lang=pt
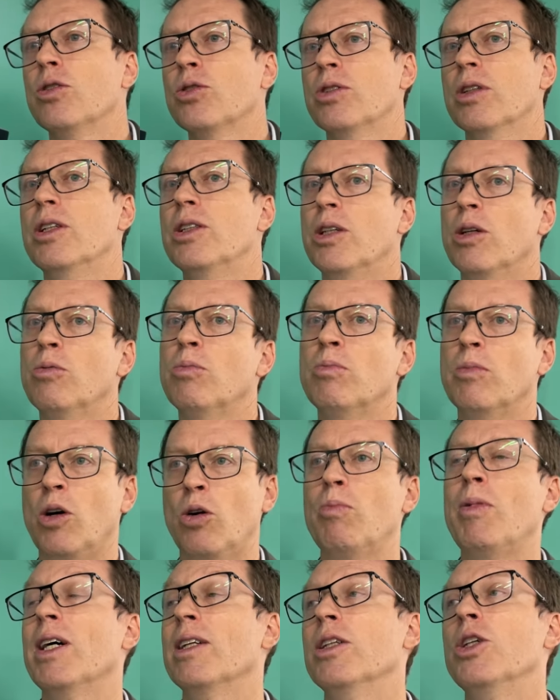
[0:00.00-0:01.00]
ou seja, é um, é
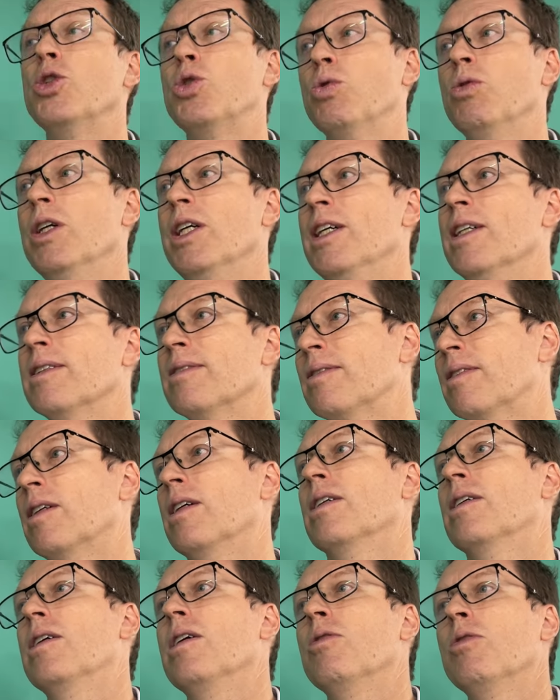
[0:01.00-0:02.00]
um manejo
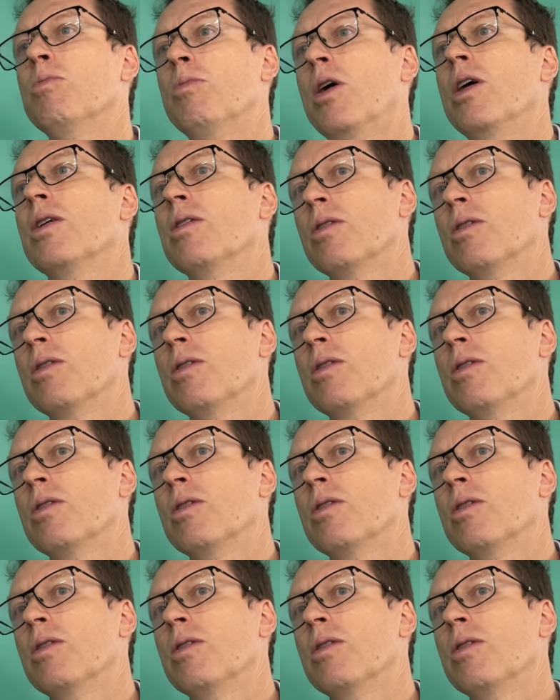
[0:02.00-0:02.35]
extra que, o,